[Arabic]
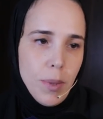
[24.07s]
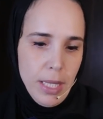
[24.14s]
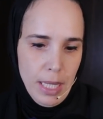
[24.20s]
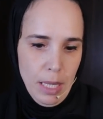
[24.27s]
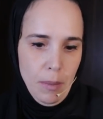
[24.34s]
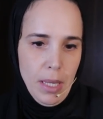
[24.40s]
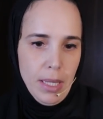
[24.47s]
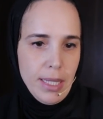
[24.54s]

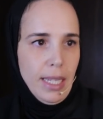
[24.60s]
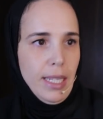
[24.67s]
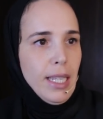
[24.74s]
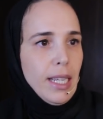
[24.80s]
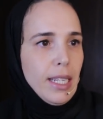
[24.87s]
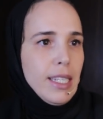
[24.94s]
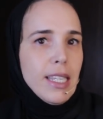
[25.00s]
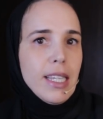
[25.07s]
زعما
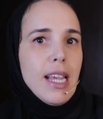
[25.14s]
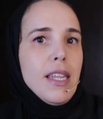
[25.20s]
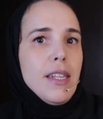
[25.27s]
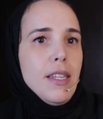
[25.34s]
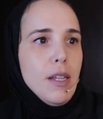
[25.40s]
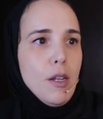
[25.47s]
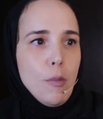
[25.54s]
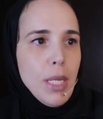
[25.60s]
التعليق اللي
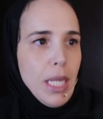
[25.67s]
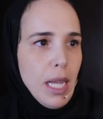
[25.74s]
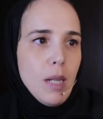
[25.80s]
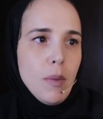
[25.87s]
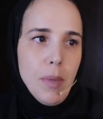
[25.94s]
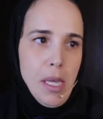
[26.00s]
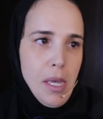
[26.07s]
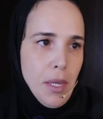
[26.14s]
كان من
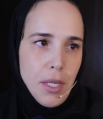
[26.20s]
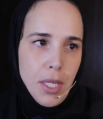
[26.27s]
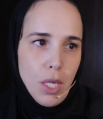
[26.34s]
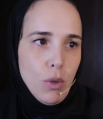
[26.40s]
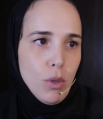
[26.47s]
قلبي يعني